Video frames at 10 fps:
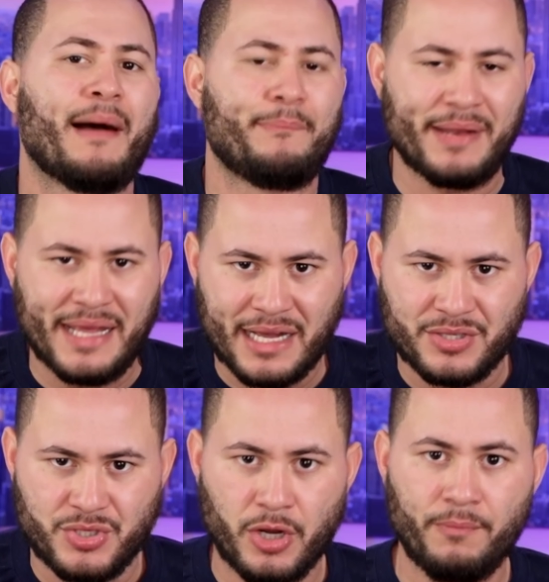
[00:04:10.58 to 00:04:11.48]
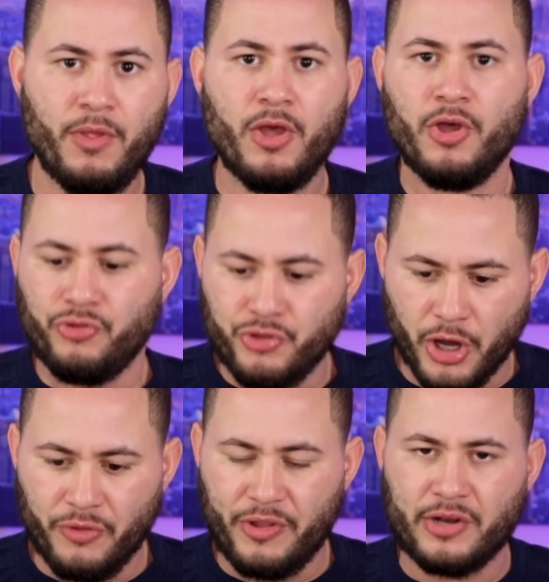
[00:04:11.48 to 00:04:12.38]
aplicación
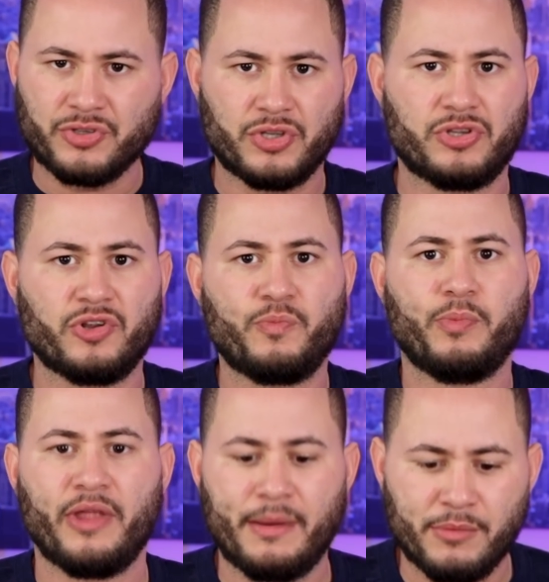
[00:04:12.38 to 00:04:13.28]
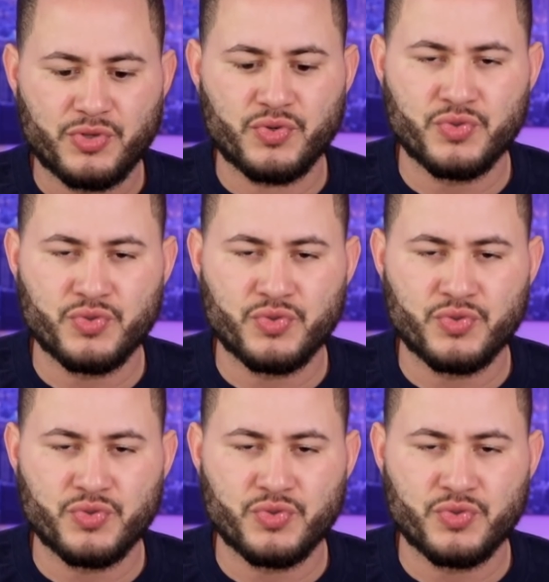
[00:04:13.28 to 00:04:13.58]
donde nosotros podemos